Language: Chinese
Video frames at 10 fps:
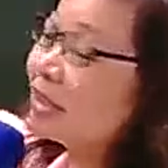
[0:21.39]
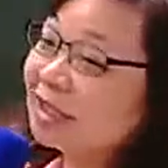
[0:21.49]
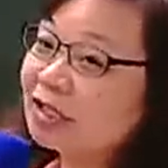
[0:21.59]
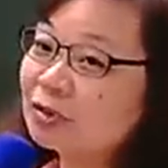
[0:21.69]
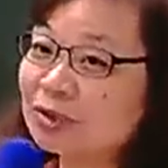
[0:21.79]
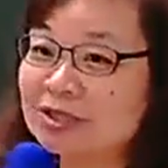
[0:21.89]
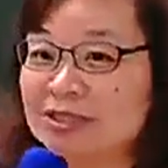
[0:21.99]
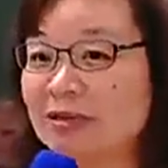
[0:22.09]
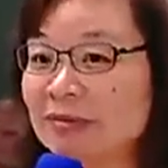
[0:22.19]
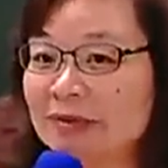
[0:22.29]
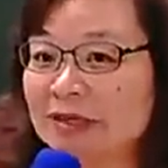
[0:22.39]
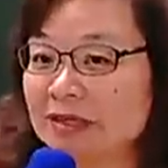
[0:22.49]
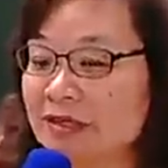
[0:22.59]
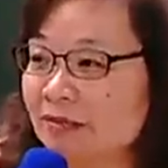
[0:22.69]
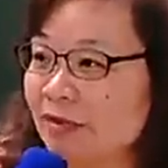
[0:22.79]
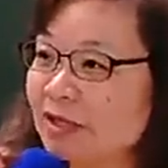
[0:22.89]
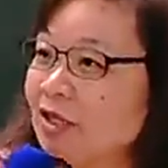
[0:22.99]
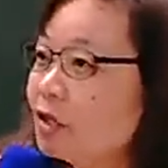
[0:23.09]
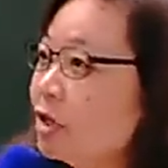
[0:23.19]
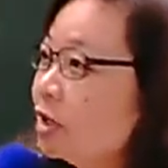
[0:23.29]
天就跟在妈妈的身边。
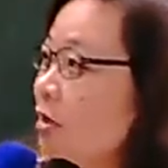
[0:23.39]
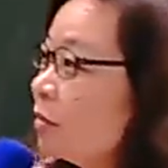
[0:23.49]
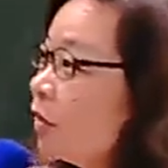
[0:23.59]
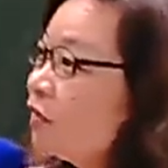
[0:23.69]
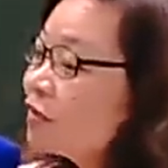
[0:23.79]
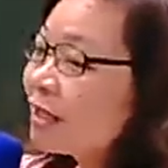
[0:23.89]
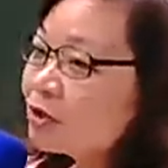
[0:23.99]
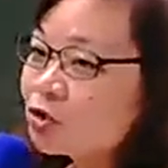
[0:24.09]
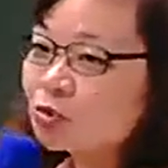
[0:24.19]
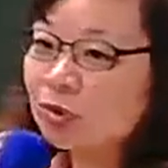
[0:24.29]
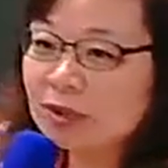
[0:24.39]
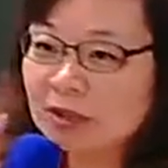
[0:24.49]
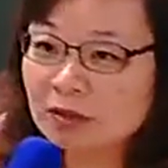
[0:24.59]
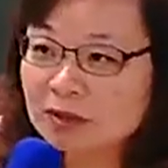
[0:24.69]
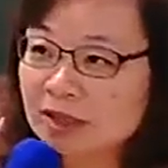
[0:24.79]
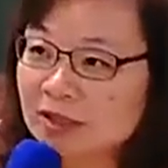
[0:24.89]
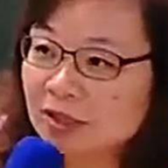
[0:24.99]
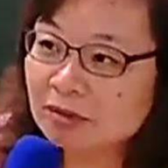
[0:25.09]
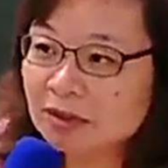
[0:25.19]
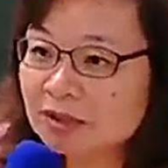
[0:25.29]
剖腹产住院六天，
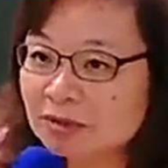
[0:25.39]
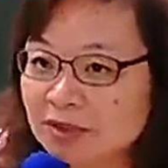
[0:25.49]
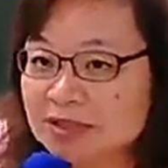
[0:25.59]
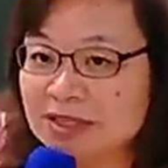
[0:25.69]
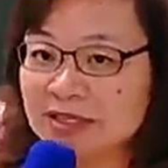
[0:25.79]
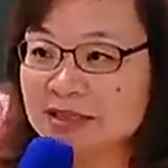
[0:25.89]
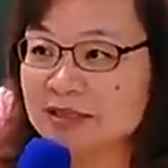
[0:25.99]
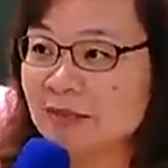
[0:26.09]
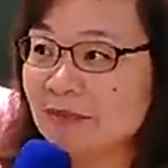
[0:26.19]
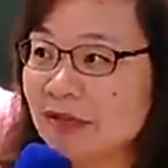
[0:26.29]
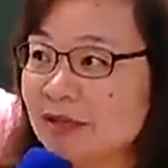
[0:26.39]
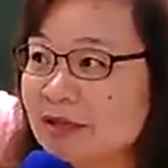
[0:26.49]
六天都跟在你身边，